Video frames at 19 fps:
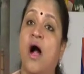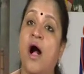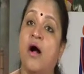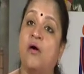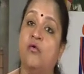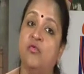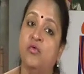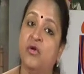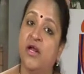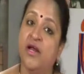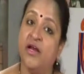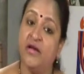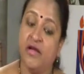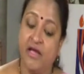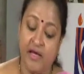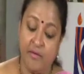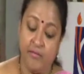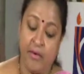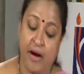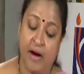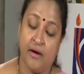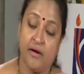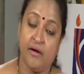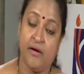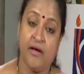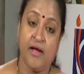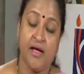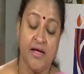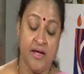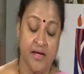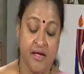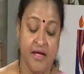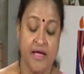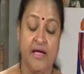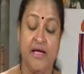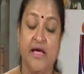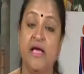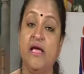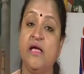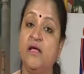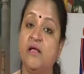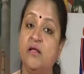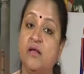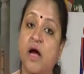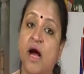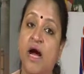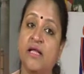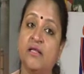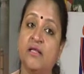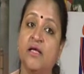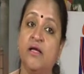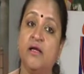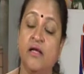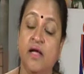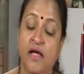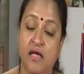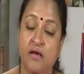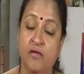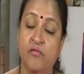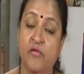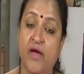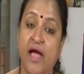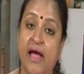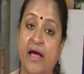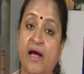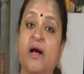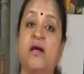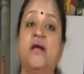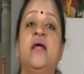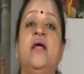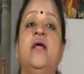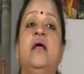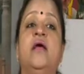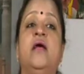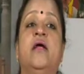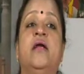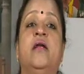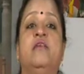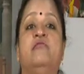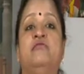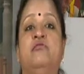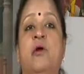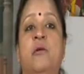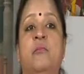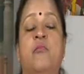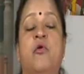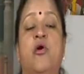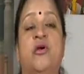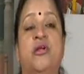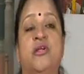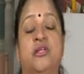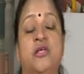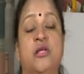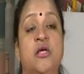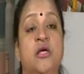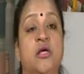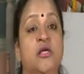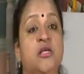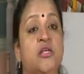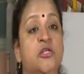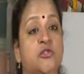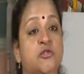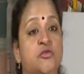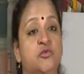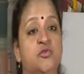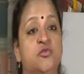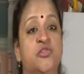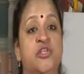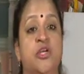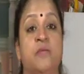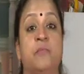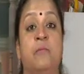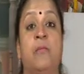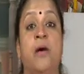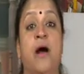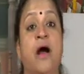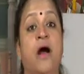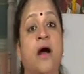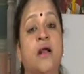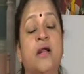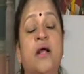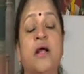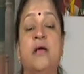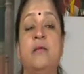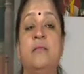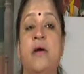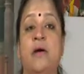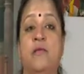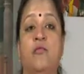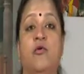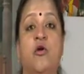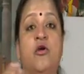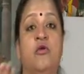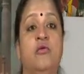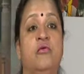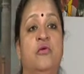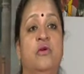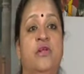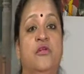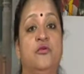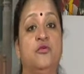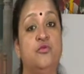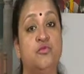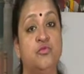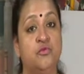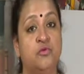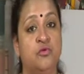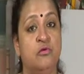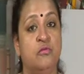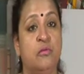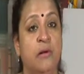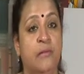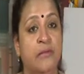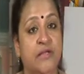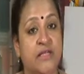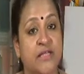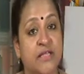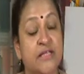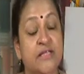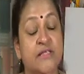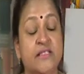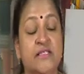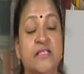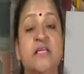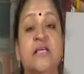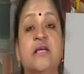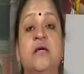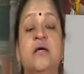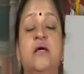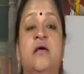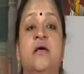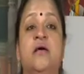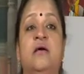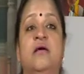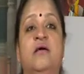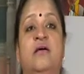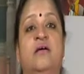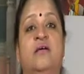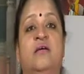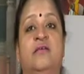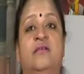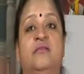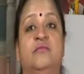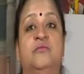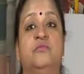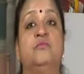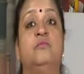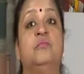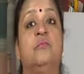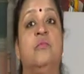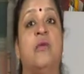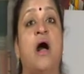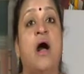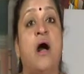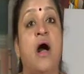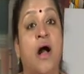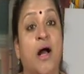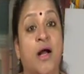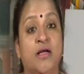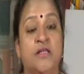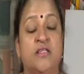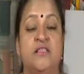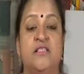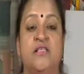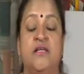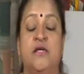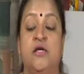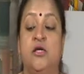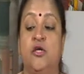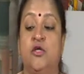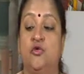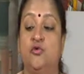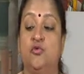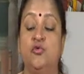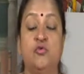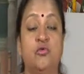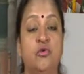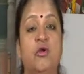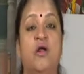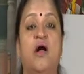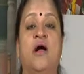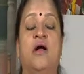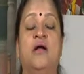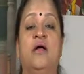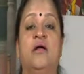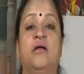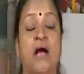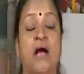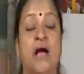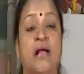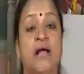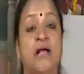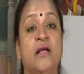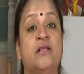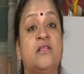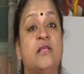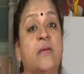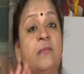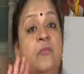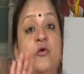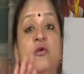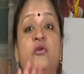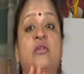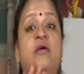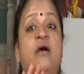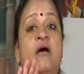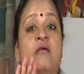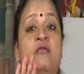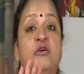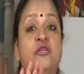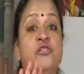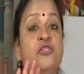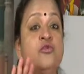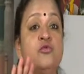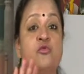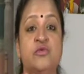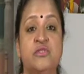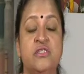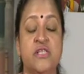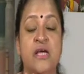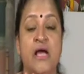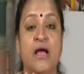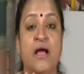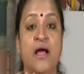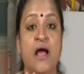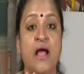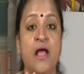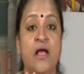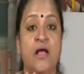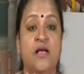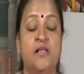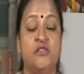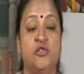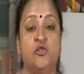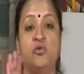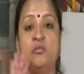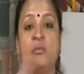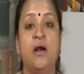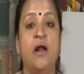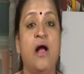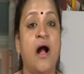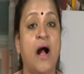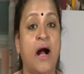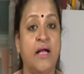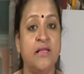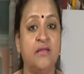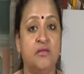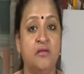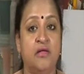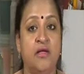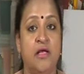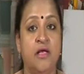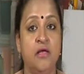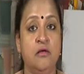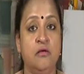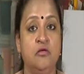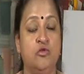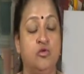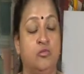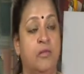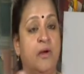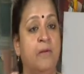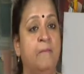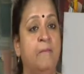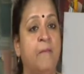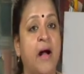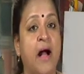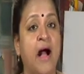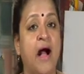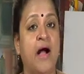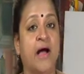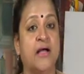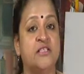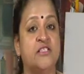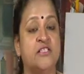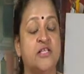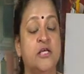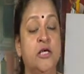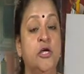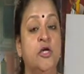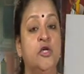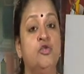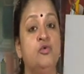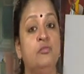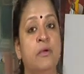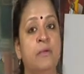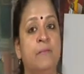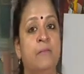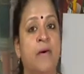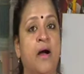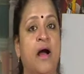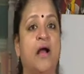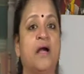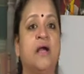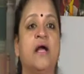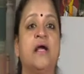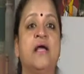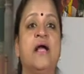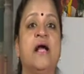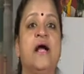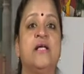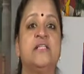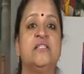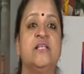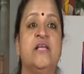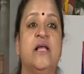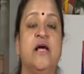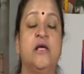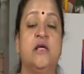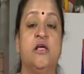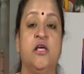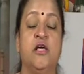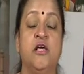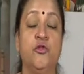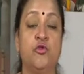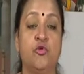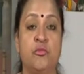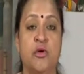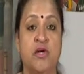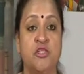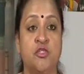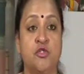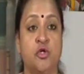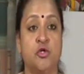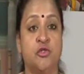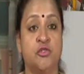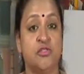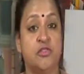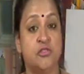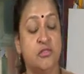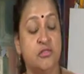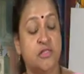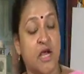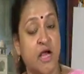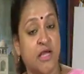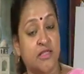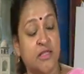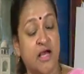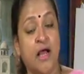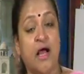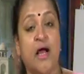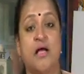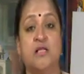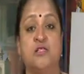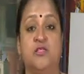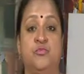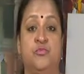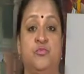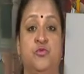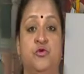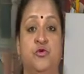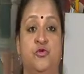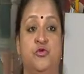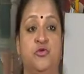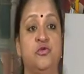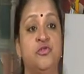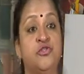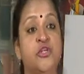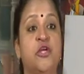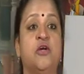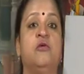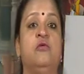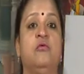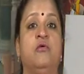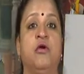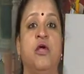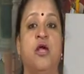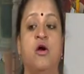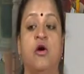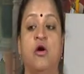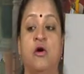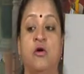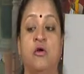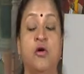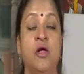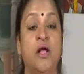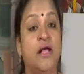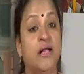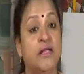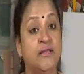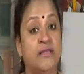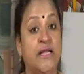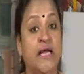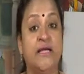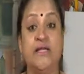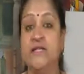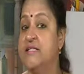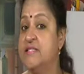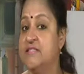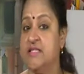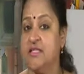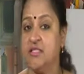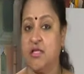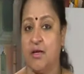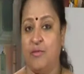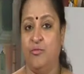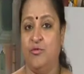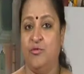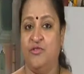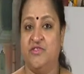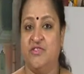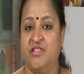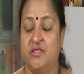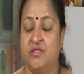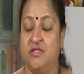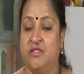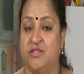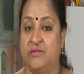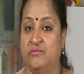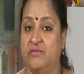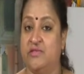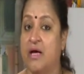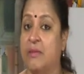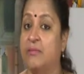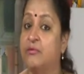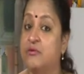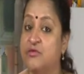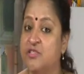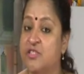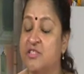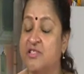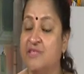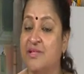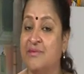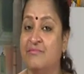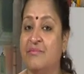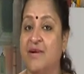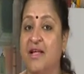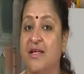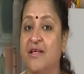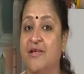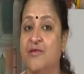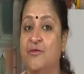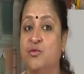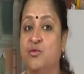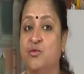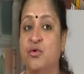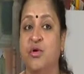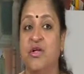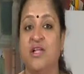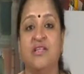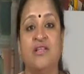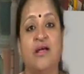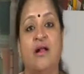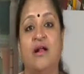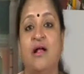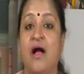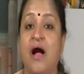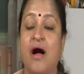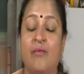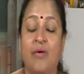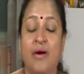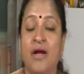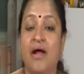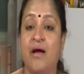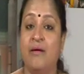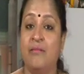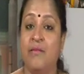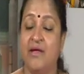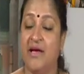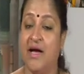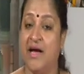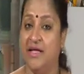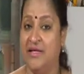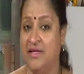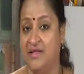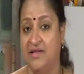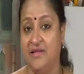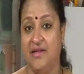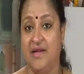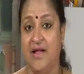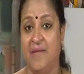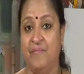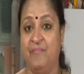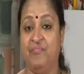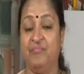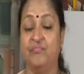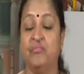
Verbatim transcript: আঙুলের এই পার্টটাই নেই এই হাতের এই জায়গাটাই ডেভেলপ করেনি কিন্তু সে পাটাকে ব্যবহার করে সুন্দরভাবে লিখছে বা আঁকছে সুতরাং তাকে সাপোর্ট দেওয়া হয়েছে কোন জায়গায় যে তোমার হাত নেই তোমার পা আছে তুমি পাটাকে কাজে লাগিয়ে তোমার যা যা কাজ প্রয়োজন সেগুলোকে করো দ্যাট ইজ দ্য সাপোর্ট সিস্টেম সাপোর্ট সিস্টেম মানে কিন্তু তার খাওয়াটা আমি খাইয়ে দিলাম